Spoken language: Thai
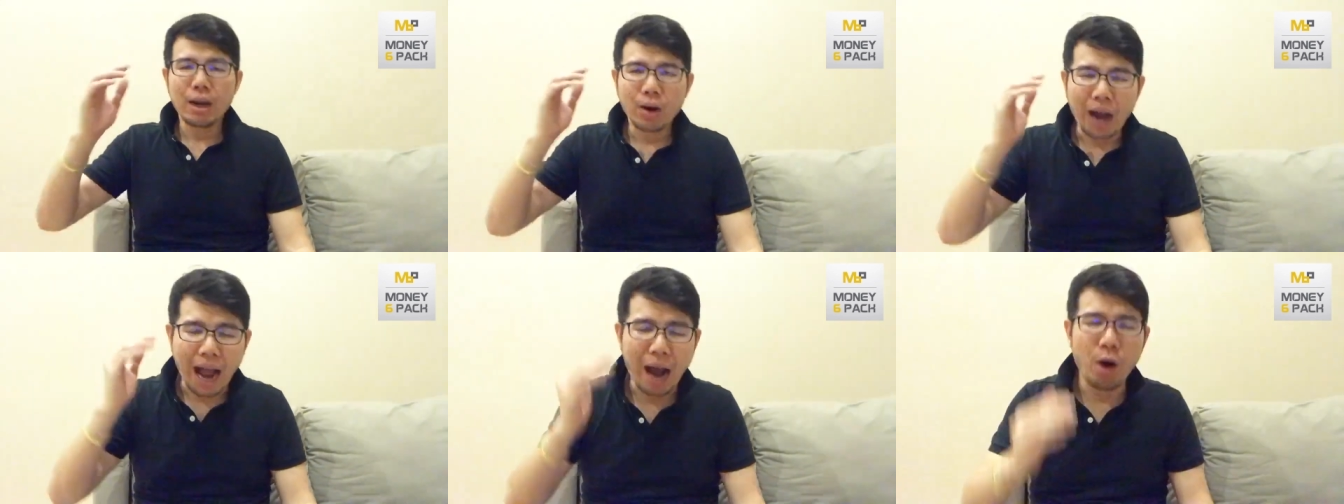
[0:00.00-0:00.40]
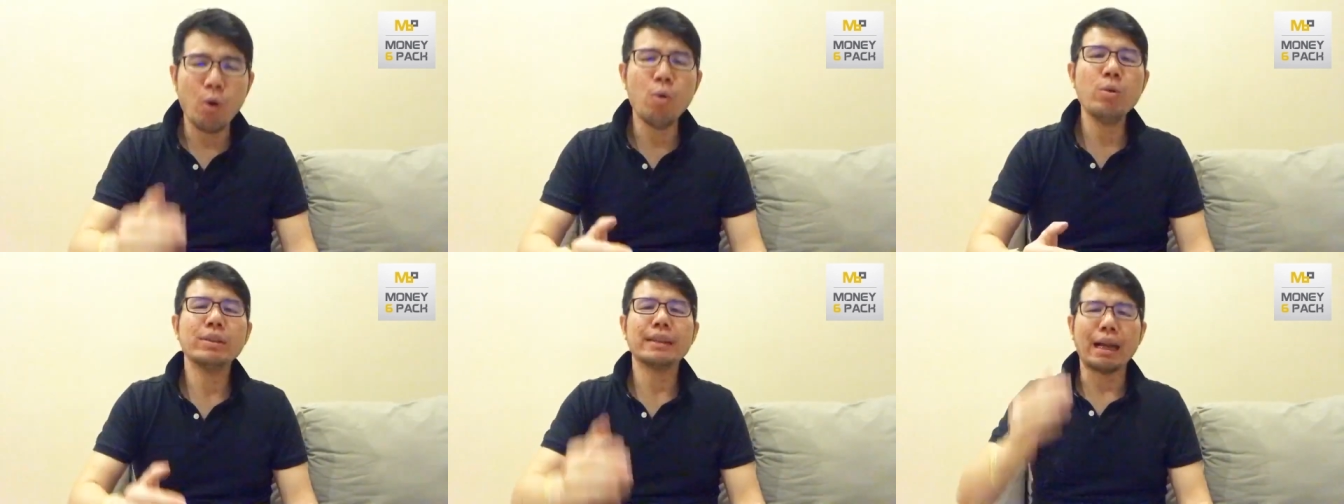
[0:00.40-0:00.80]
เขา
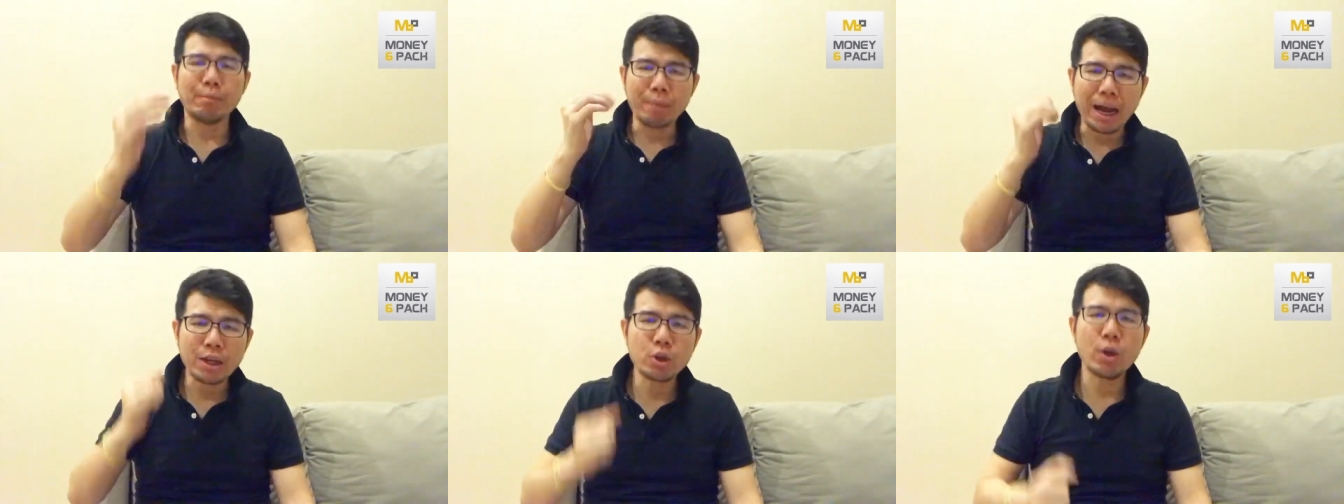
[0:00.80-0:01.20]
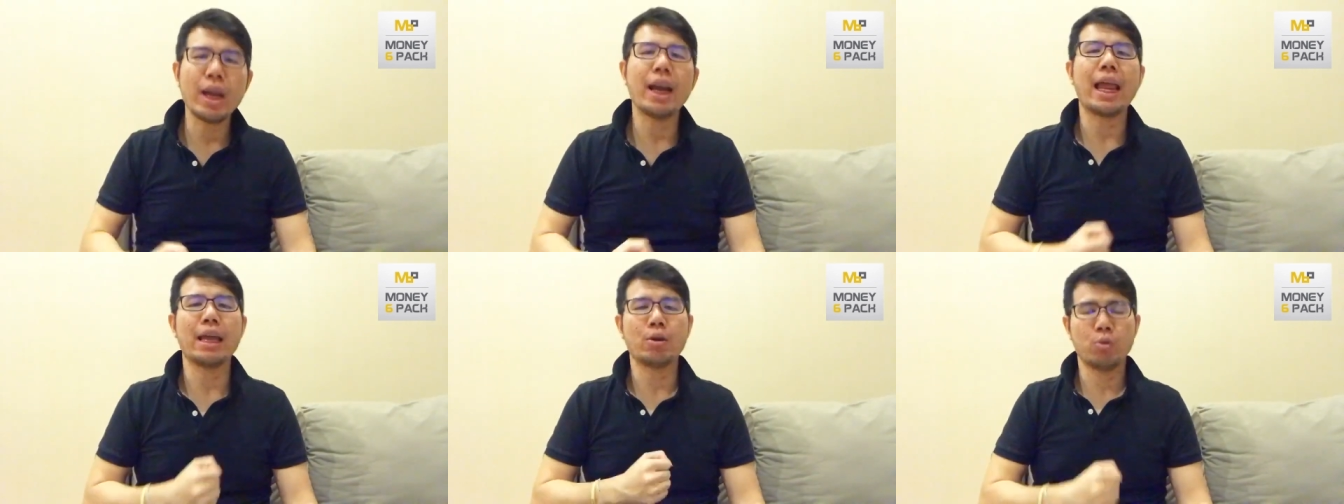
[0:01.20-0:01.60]
สามารถช่วยอะ
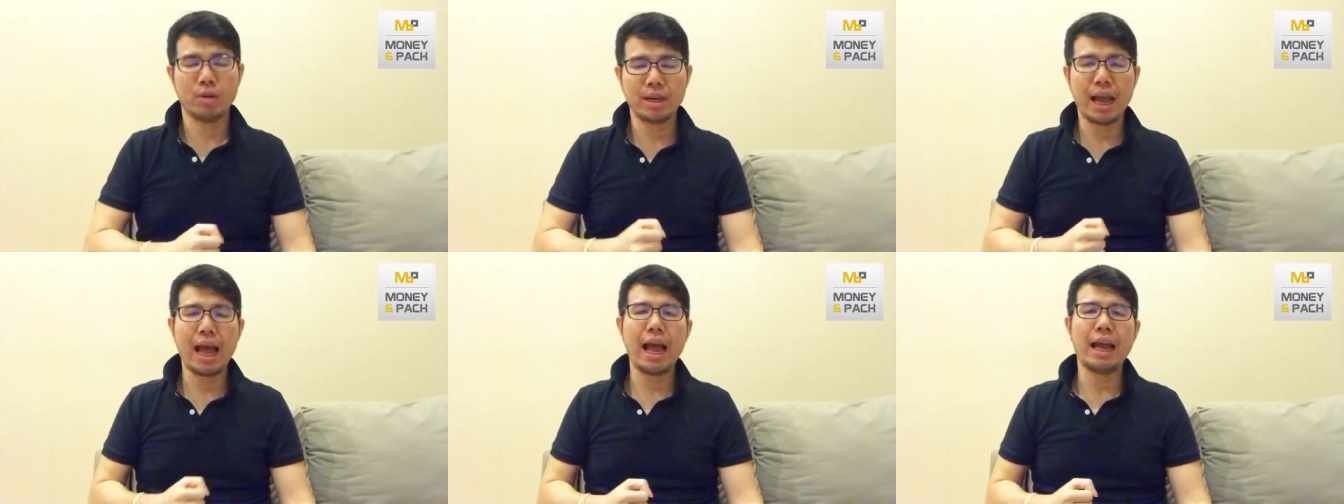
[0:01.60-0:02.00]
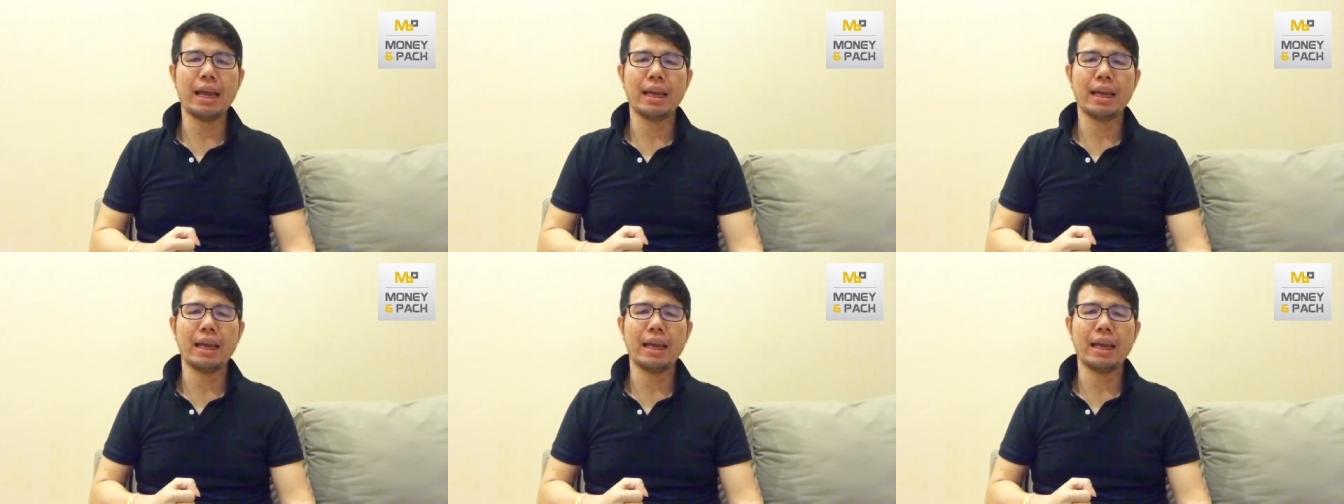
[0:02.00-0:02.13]
ไรคุณได้